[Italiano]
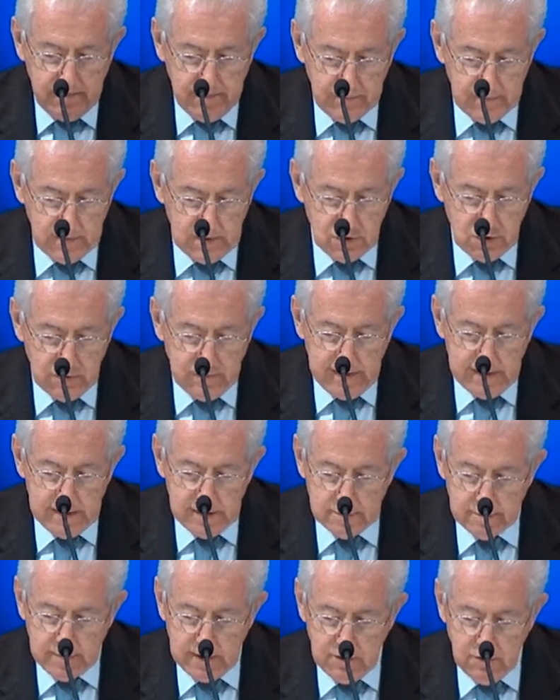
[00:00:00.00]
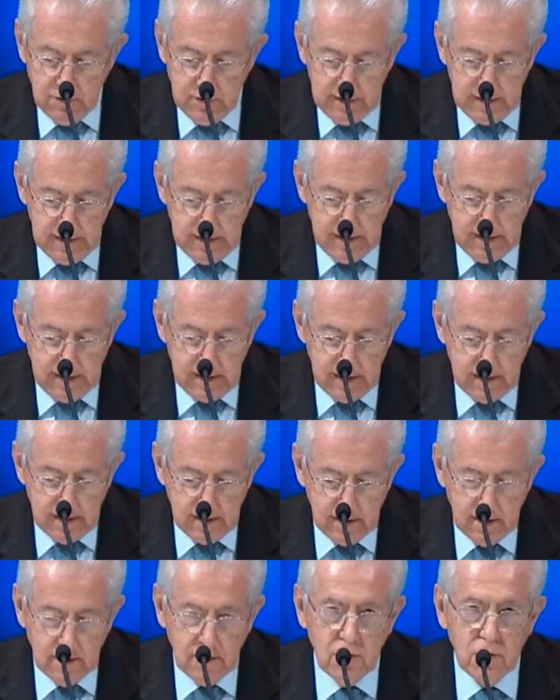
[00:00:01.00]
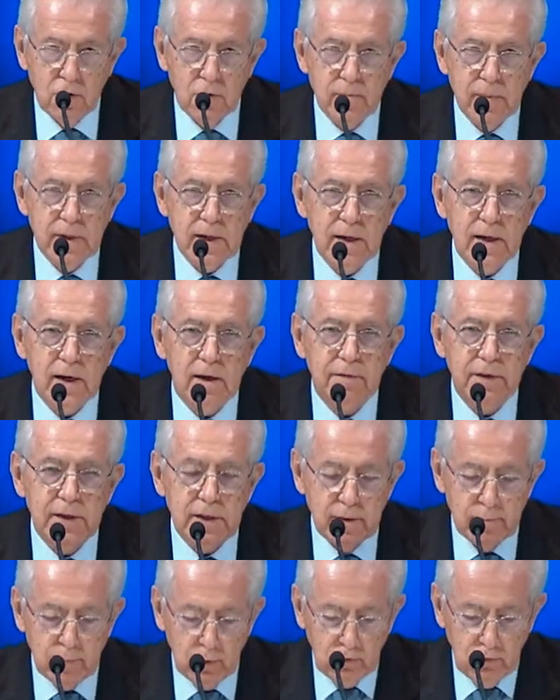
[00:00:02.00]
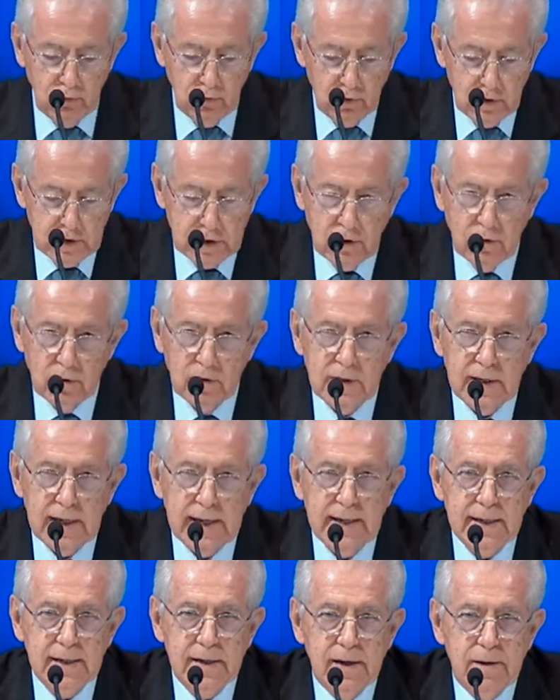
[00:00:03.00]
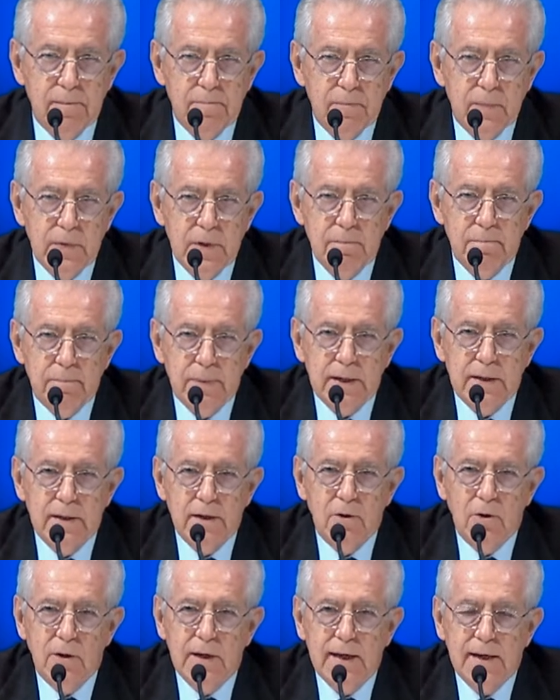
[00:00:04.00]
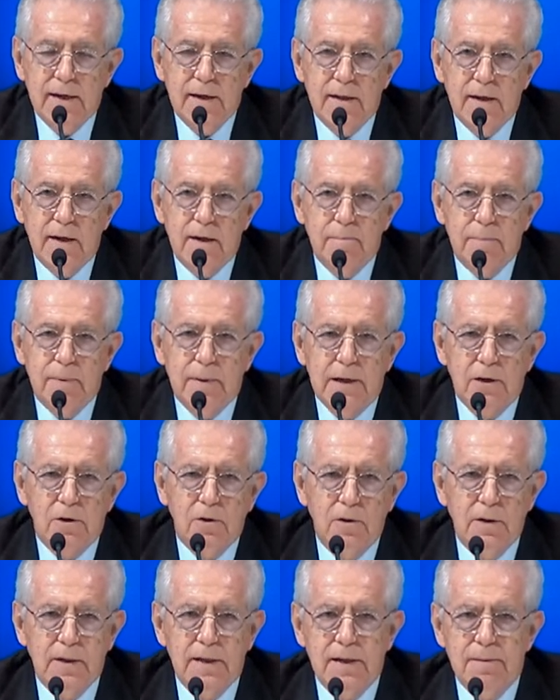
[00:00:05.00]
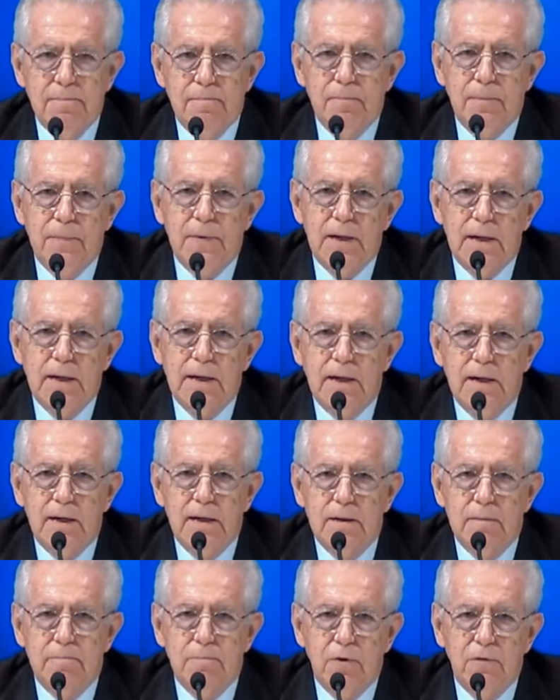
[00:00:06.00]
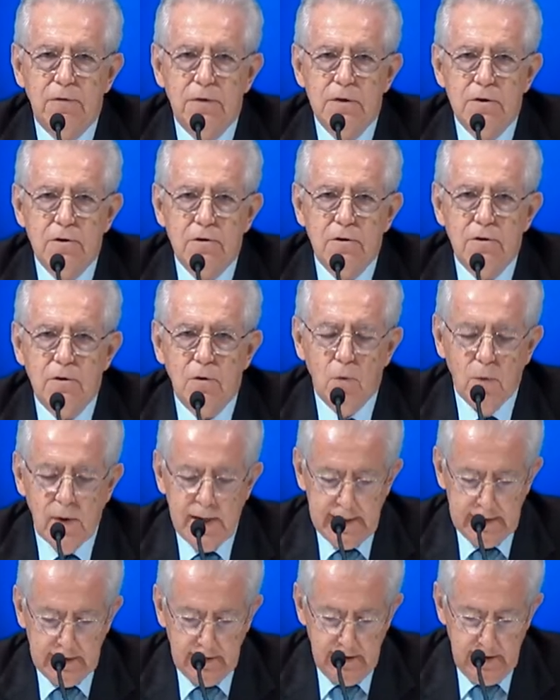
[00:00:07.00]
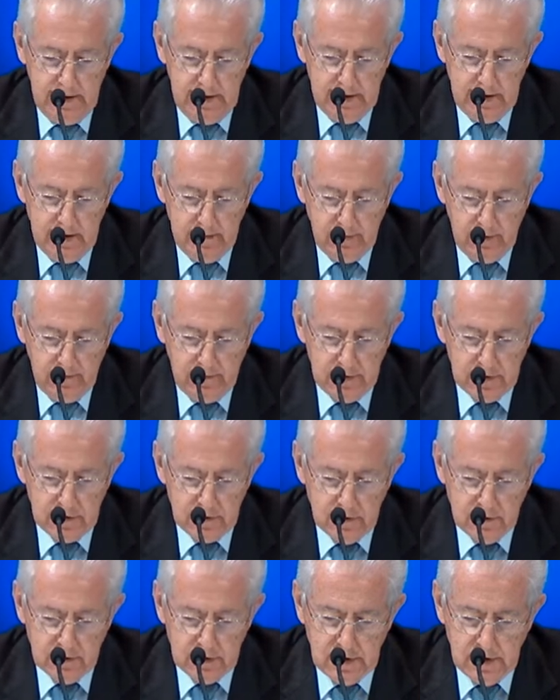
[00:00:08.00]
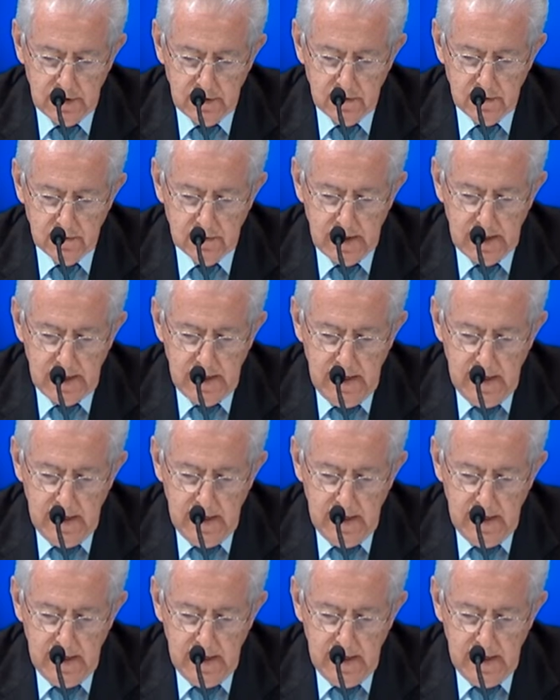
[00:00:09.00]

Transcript: Giovanni Spadolini, come avete potuto ascoltare in particolare dalle parole del professor Guatri e del professor Sironi,